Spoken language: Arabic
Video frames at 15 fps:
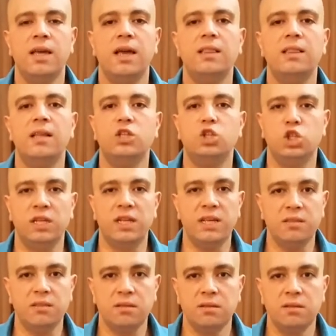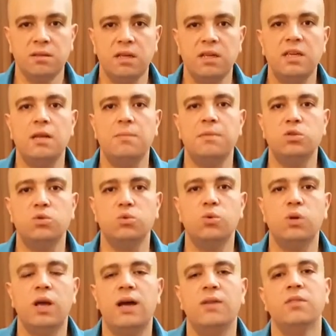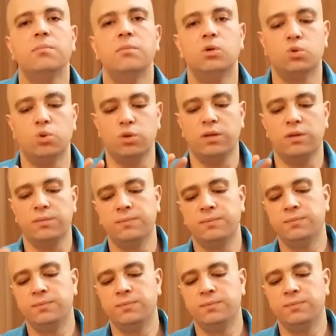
خلى الجينات هي المسؤوله عن الموضوع ده